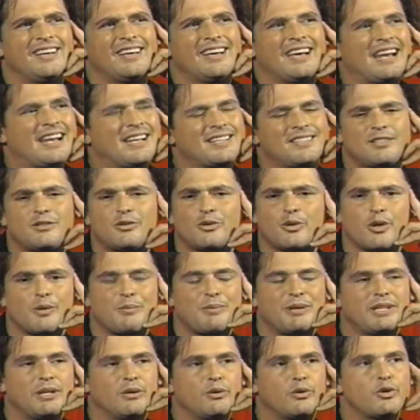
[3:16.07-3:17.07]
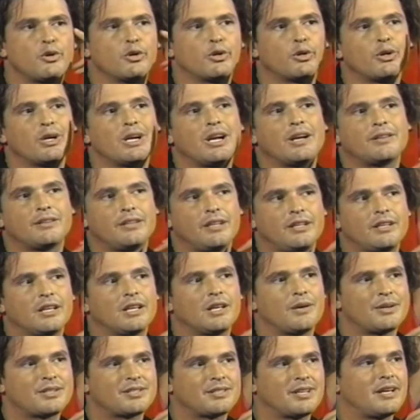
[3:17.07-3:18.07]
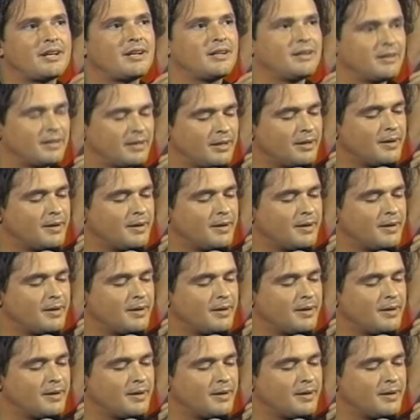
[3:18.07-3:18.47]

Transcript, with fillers: El éxito no depende de uno. Yo creo que el artista debe ser